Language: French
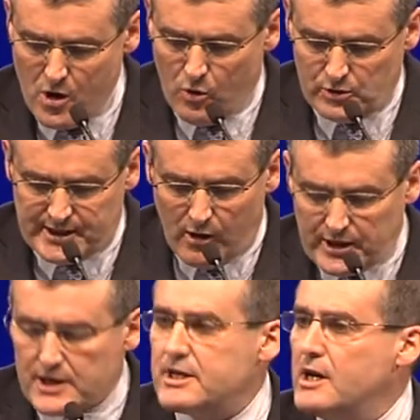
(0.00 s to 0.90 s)
aussi
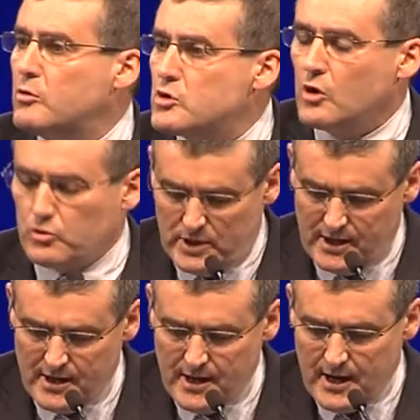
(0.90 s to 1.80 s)
engagé qu'aujourd'hui
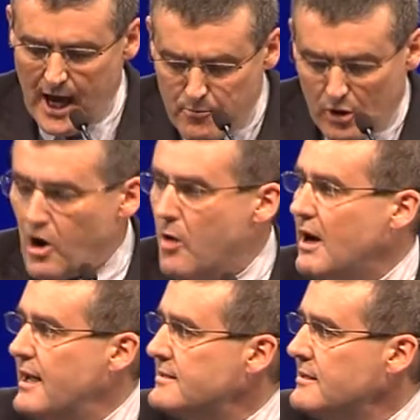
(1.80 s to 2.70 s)
à
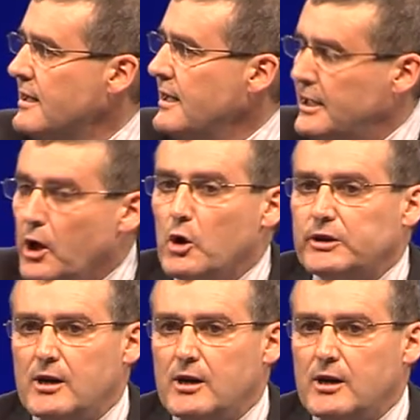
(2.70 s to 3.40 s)
Bourg-en-Bresse et dans notre